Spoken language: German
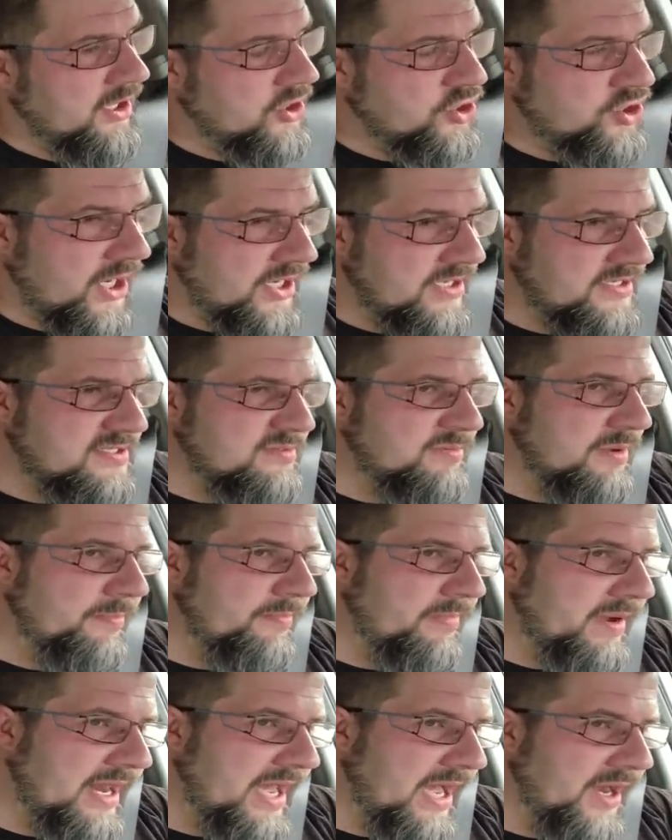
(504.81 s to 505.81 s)
Startest du mit
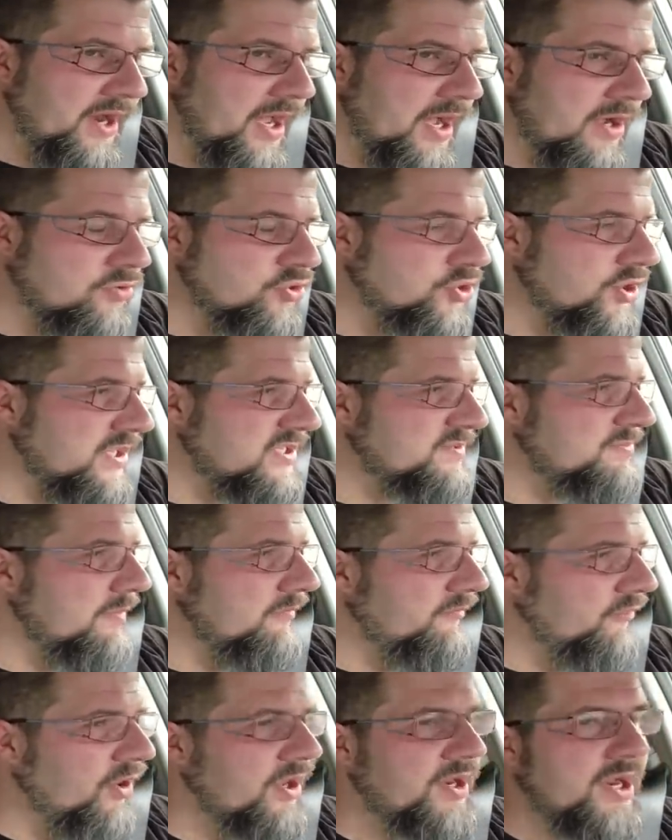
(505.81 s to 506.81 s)
einem leeren Akku, startest du mit
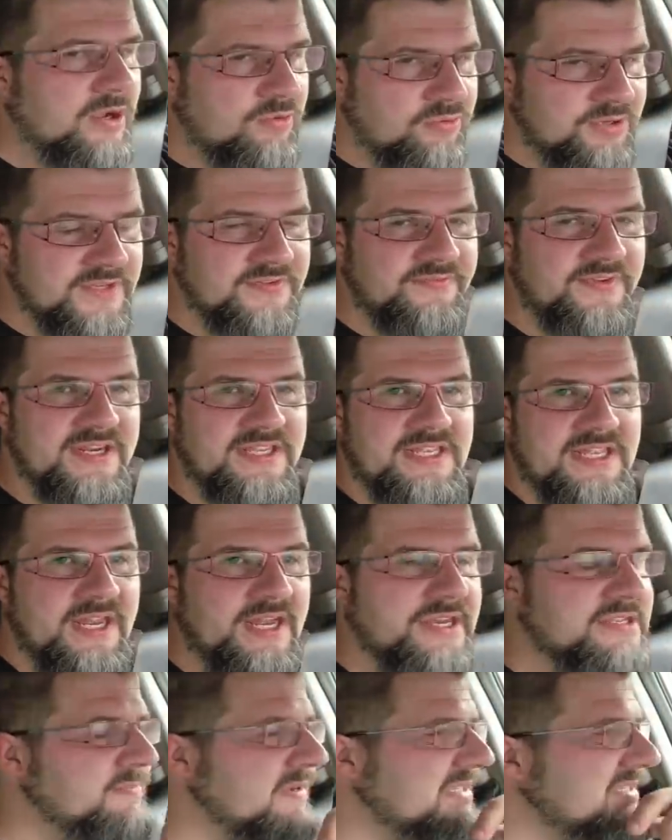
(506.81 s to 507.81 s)
einem vollen Akku? Das werde ich dann
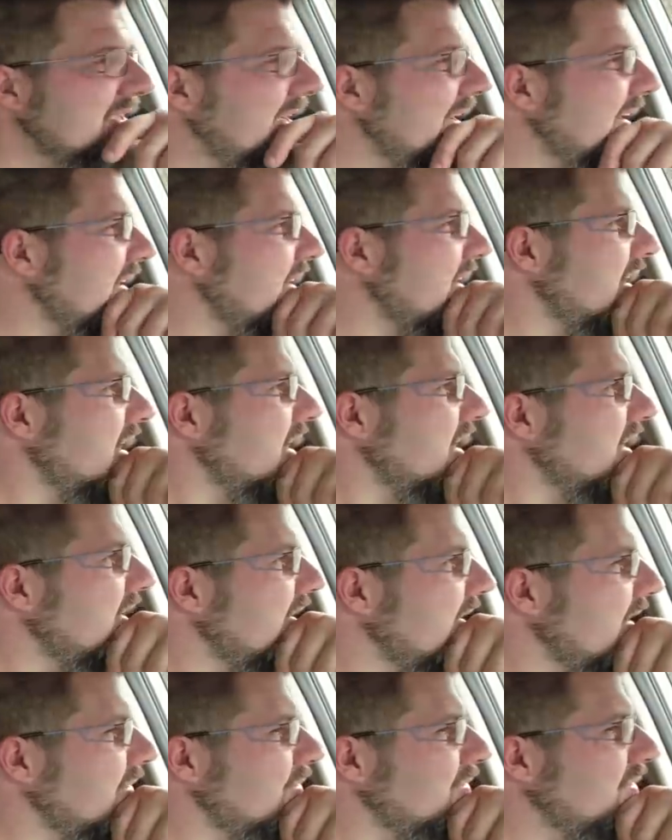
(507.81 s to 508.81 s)
alles mal zeigen.
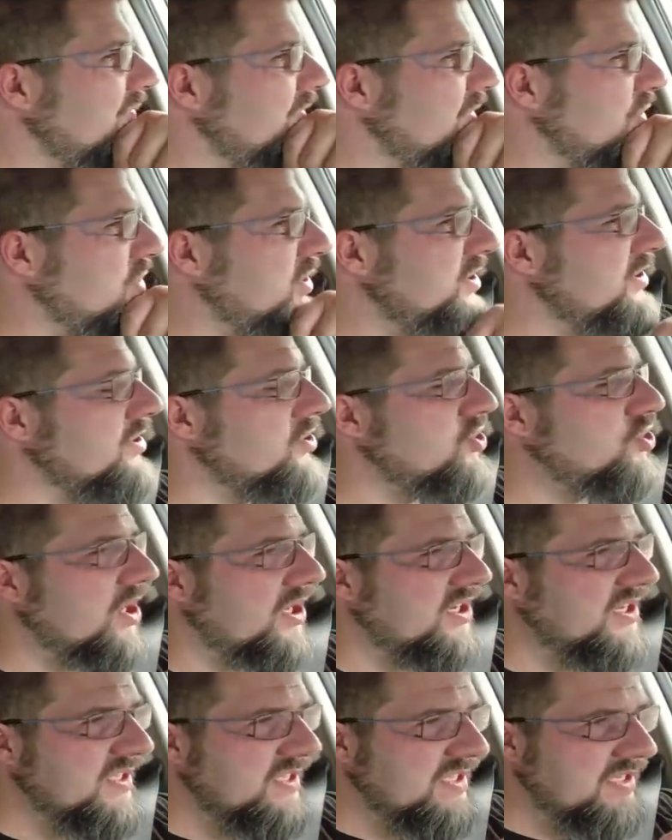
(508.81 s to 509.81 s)
Ähm, die verschiedenen
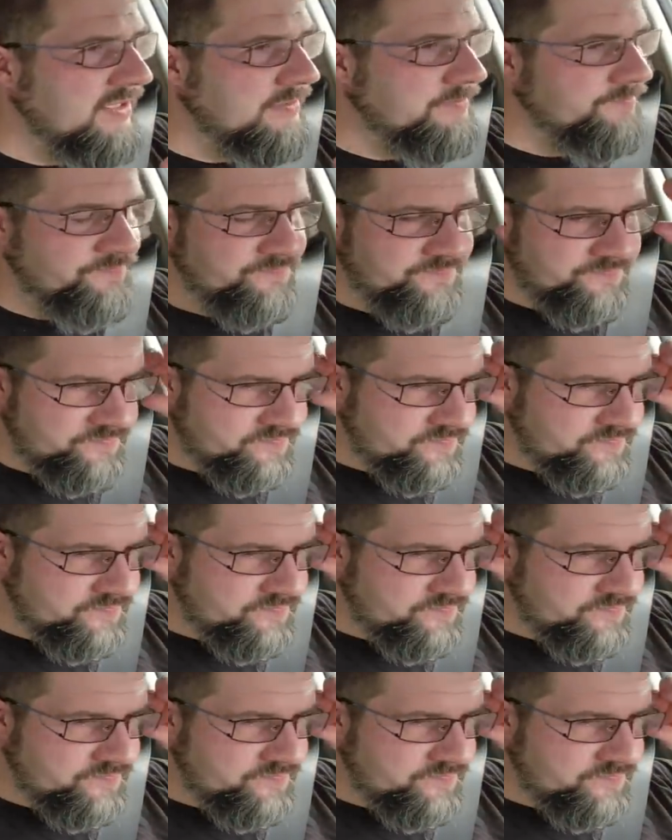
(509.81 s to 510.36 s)
Strategien.